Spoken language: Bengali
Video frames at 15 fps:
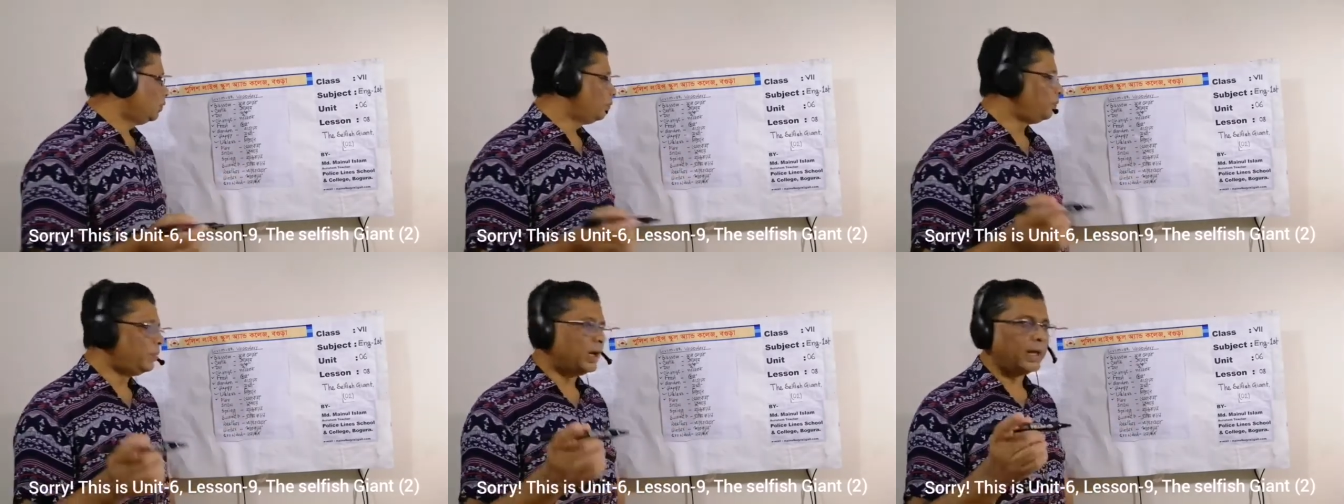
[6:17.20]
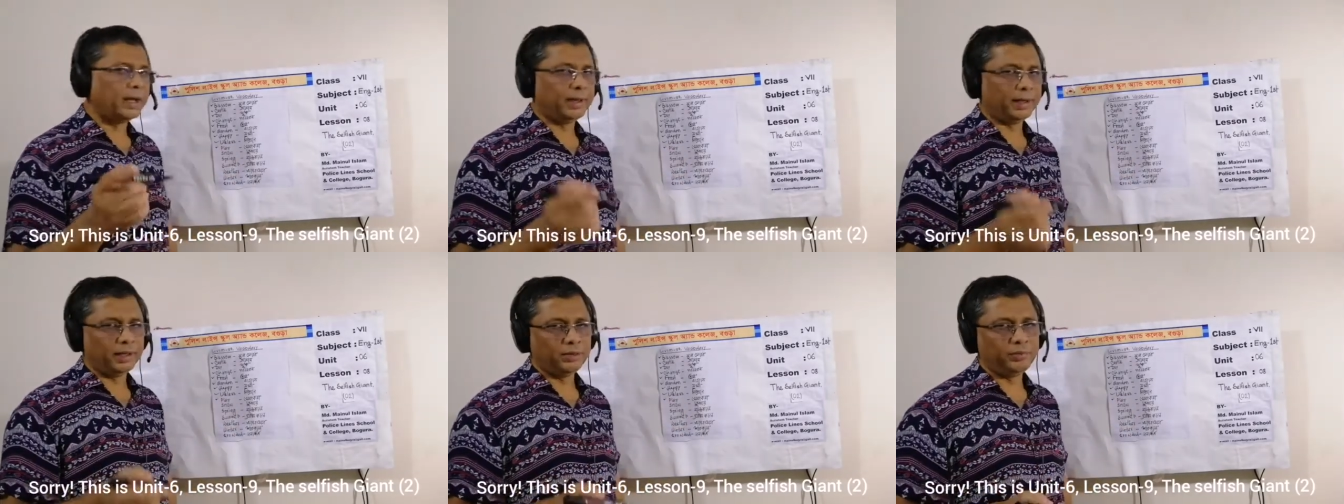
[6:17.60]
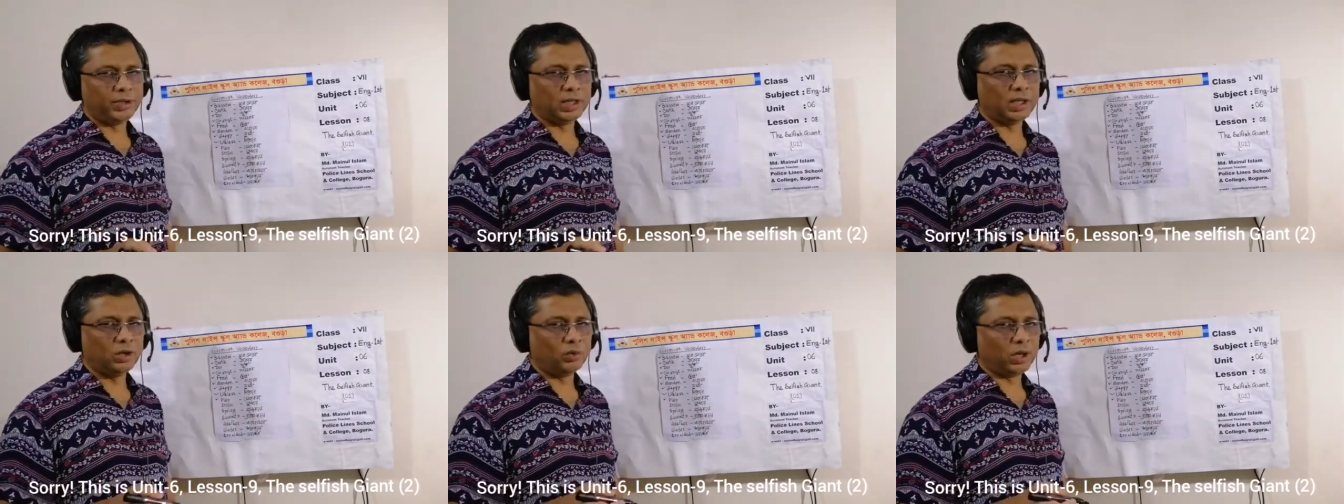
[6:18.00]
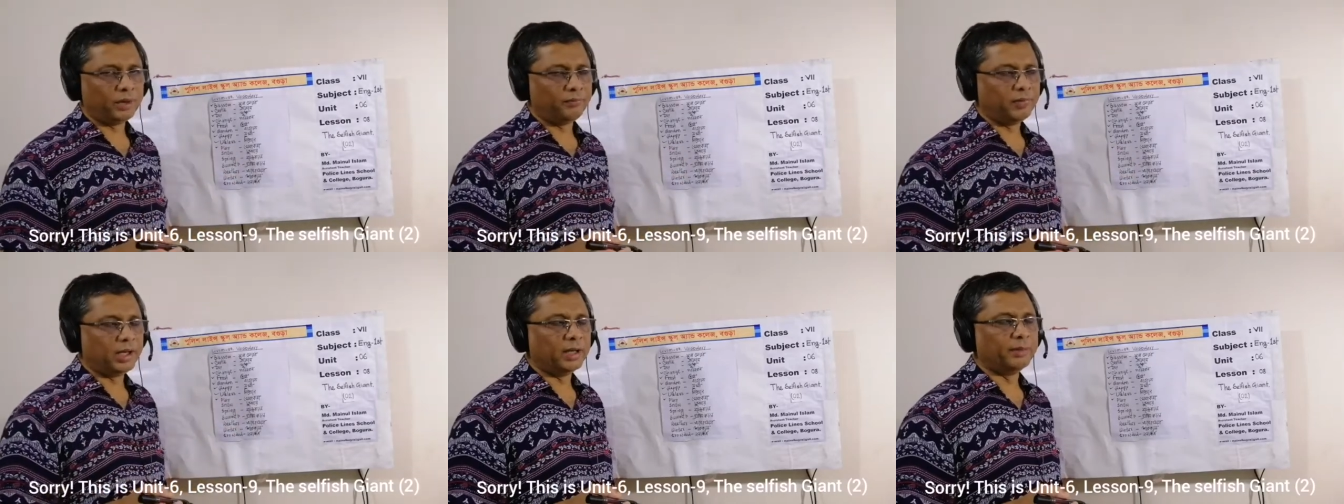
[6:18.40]
প্লে পিএলওয়াই
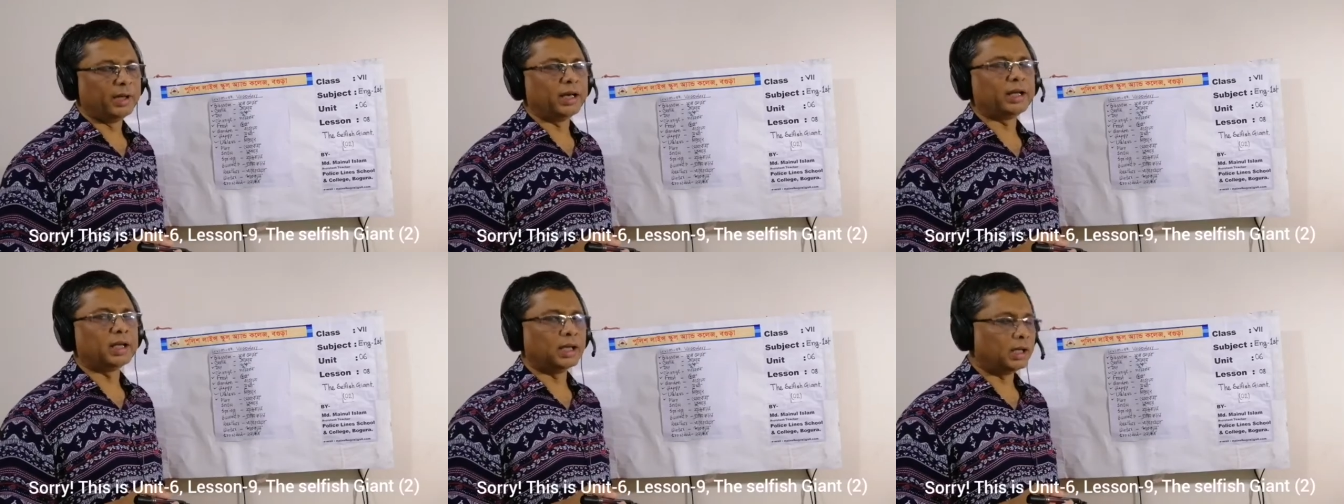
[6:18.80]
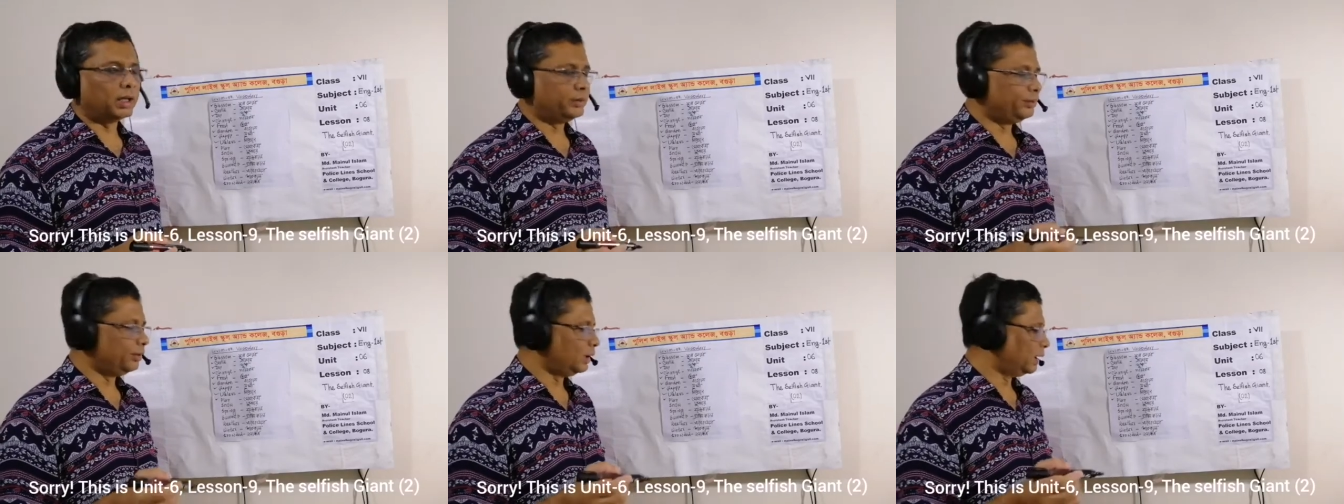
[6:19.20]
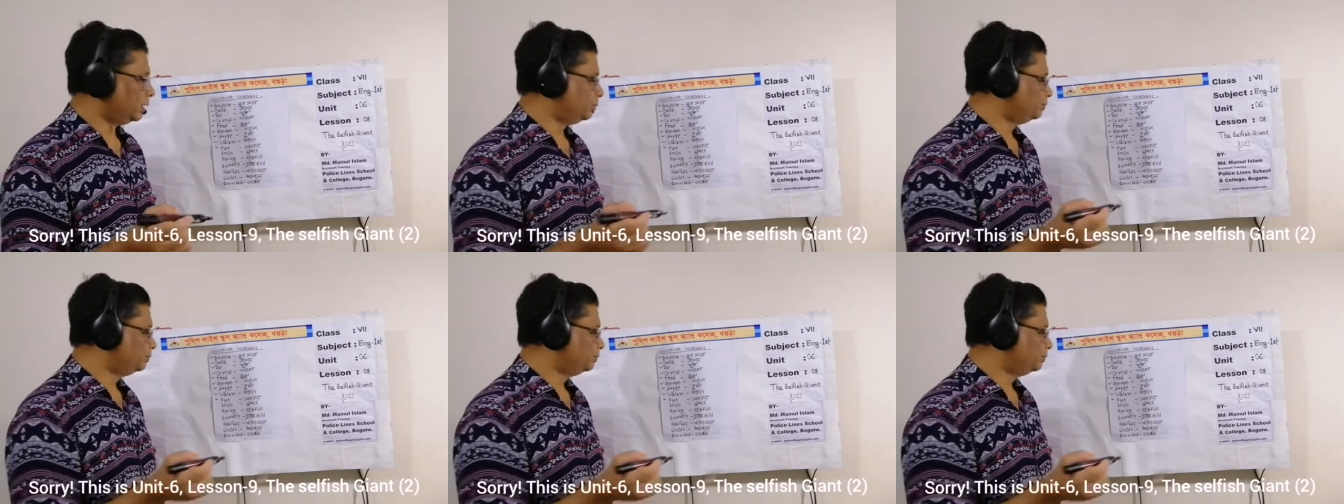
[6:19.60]
প্লে মানে খেলাধুলা